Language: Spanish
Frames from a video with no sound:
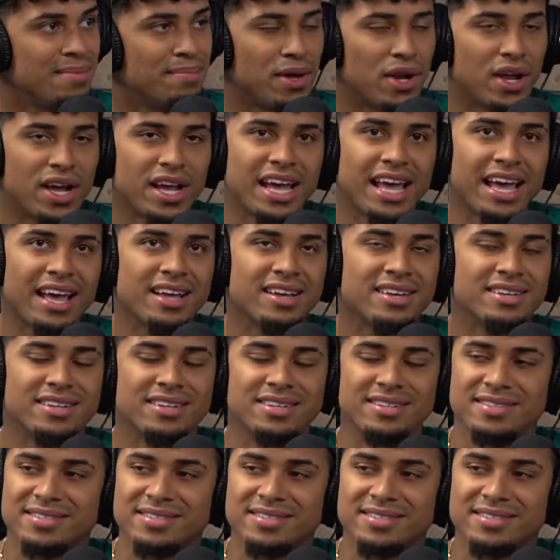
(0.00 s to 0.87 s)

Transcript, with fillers: Pero es que.